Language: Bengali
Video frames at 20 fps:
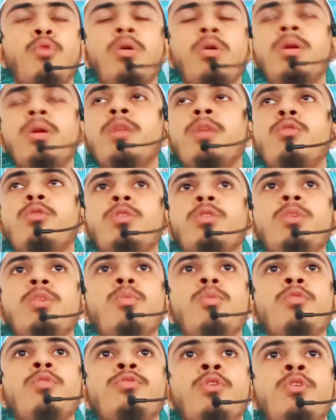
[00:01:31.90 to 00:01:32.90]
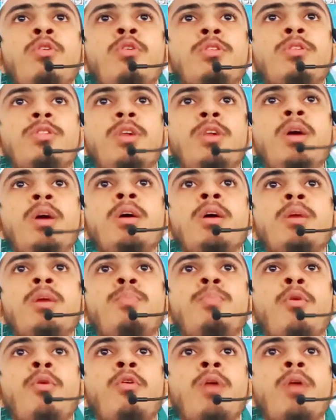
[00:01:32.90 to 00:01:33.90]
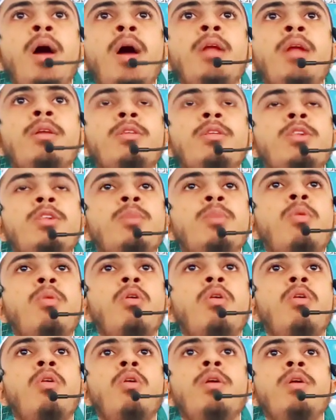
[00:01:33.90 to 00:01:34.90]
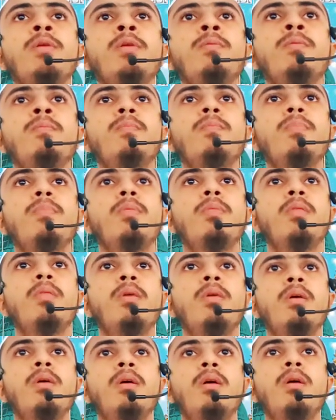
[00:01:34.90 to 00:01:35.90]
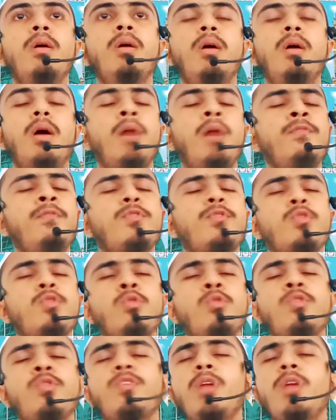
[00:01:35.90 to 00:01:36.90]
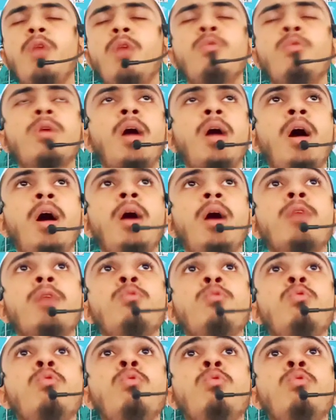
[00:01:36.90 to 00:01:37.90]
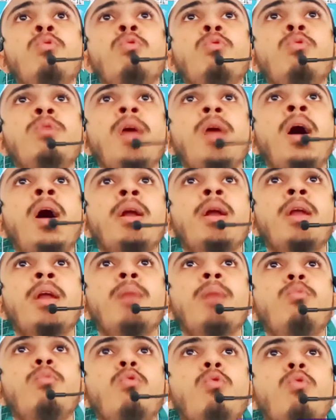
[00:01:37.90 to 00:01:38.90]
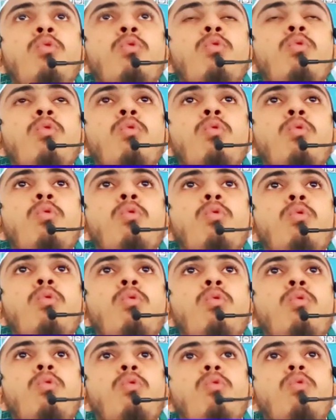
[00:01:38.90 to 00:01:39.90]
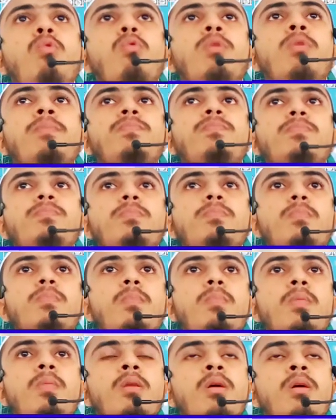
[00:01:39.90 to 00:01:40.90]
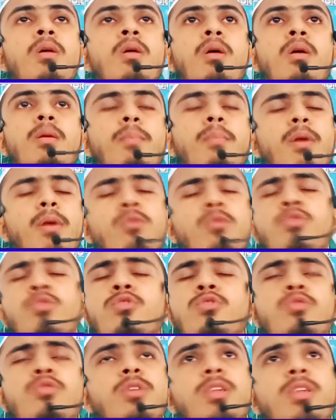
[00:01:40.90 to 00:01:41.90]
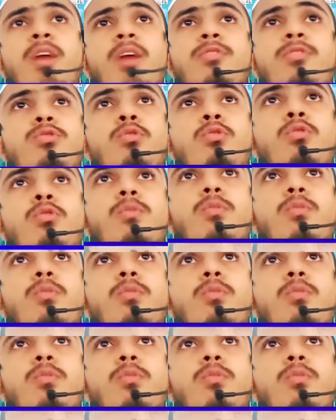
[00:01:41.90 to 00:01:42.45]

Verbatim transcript: প্রকৃত জীবন তো হচ্ছে পরকালের জীবন আফসোস লাউকানু ইয়ালামুন দরবারে মানুষ যদি লাখ